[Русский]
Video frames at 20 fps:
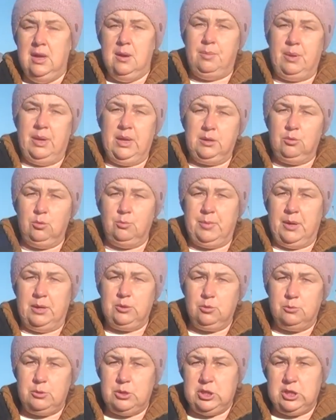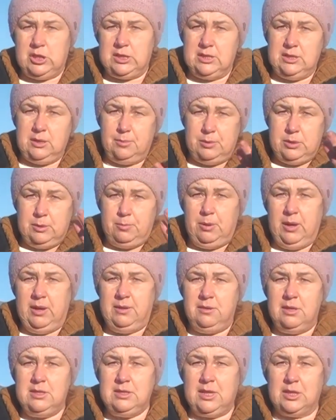Поэтому пойдем сейчас, где потеплее.
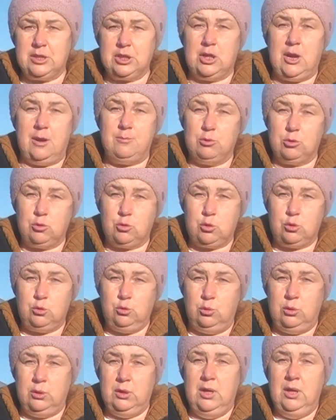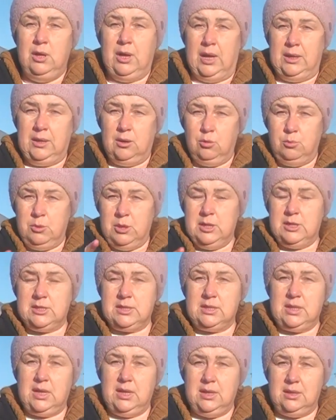Видите, аж камеру сдул. Она у меня
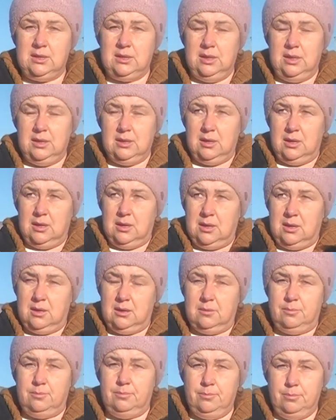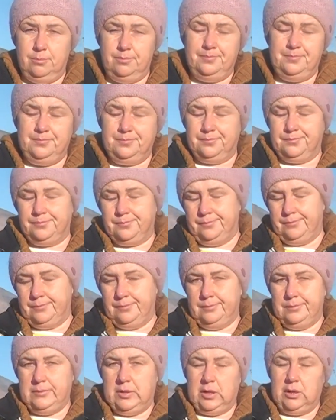стоит не на
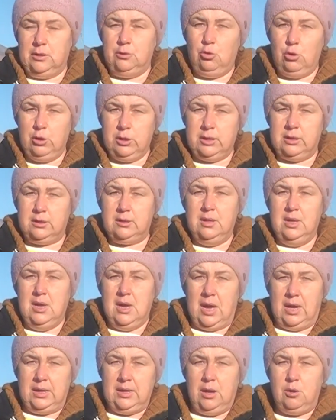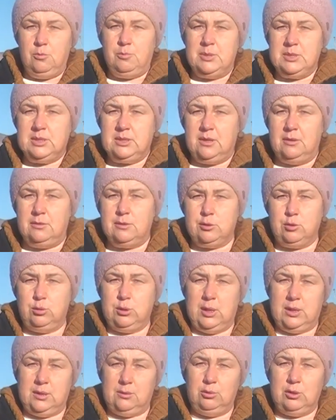три ноги, а я ее поставила
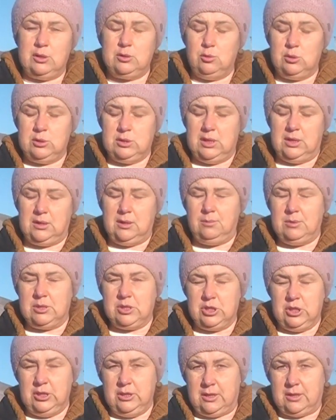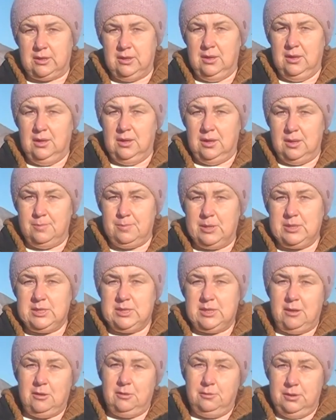сюда. У нас тут старая машина. И
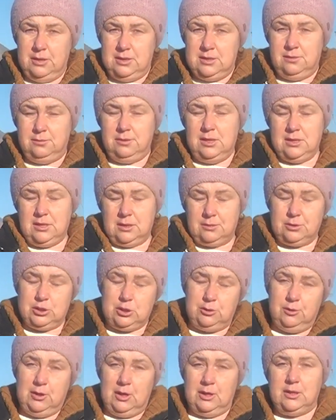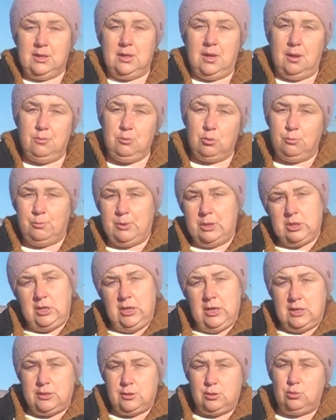поставила, видите, ветер в шевелит камеру. Пошли
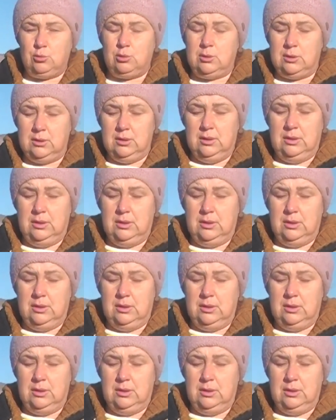отсюда.